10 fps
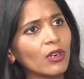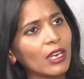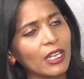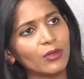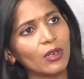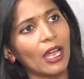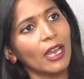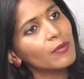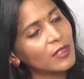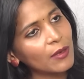కూడా లేదు
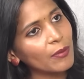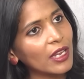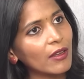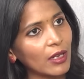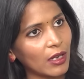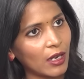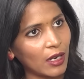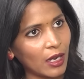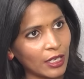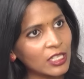అండ్ సార్ మీ
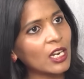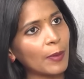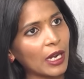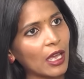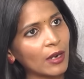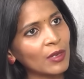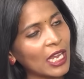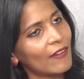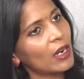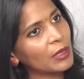అంచనా ప్రకారం
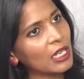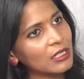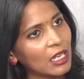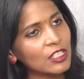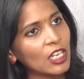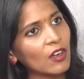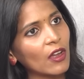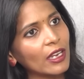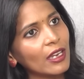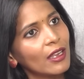కేవలం ఇందులో సంజయ్
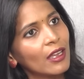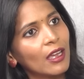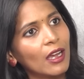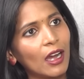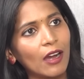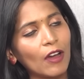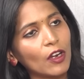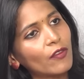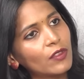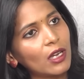రాయ్
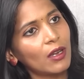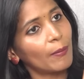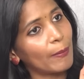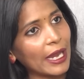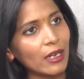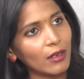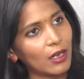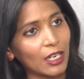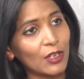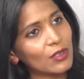వన్ ఆఫ్ ద మెయిన్
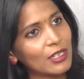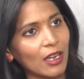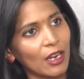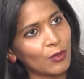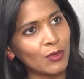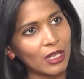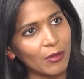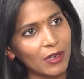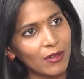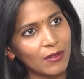అక్యూస్ లాగా
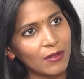అనుకుంటారా మీరు